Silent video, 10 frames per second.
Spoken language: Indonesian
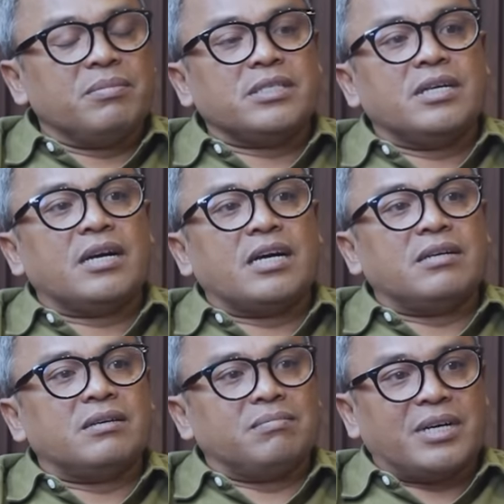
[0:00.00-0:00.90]
pasti
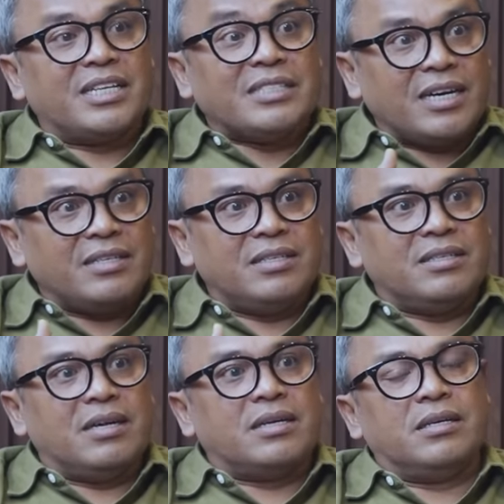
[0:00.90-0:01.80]
akan makin
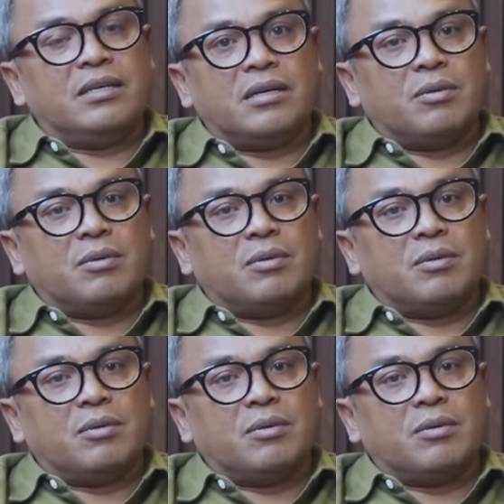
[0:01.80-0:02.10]
jadi dari okay.